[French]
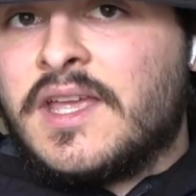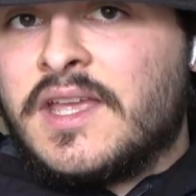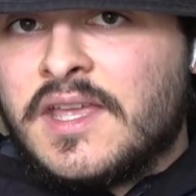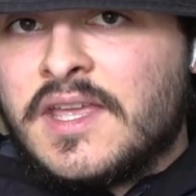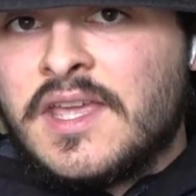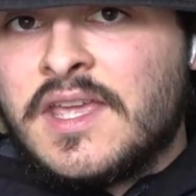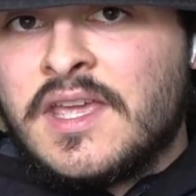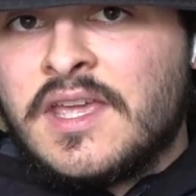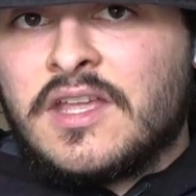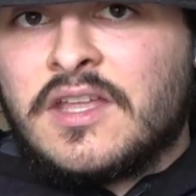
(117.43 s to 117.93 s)

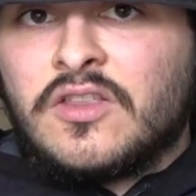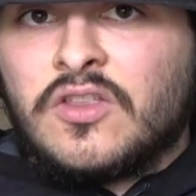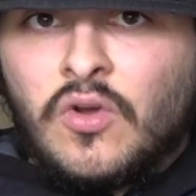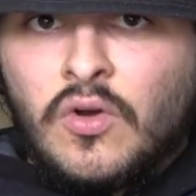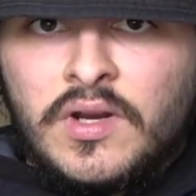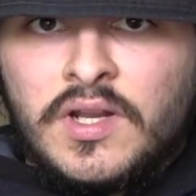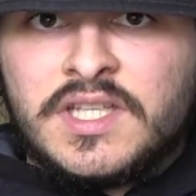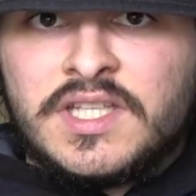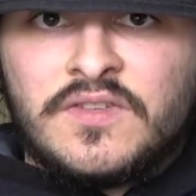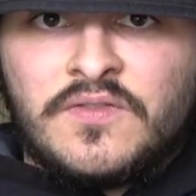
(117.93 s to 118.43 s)
et
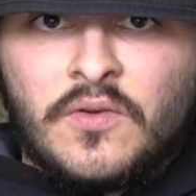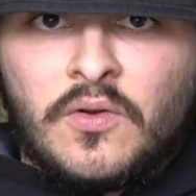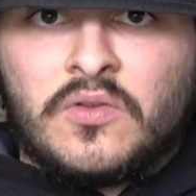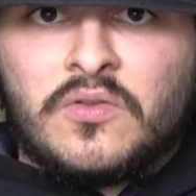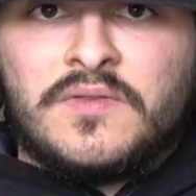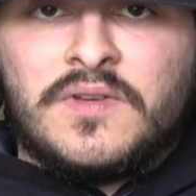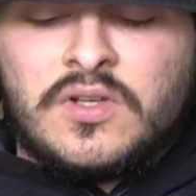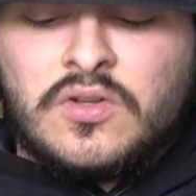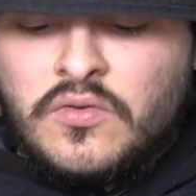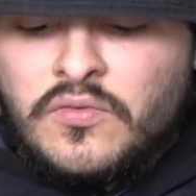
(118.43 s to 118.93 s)
dans les
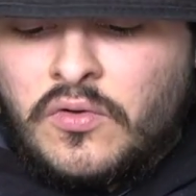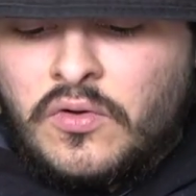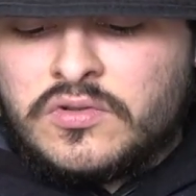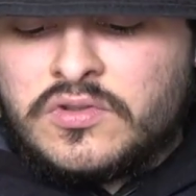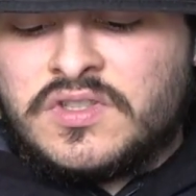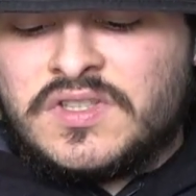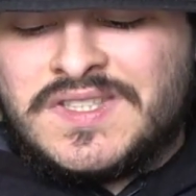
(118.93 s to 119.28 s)
différentes villes de France.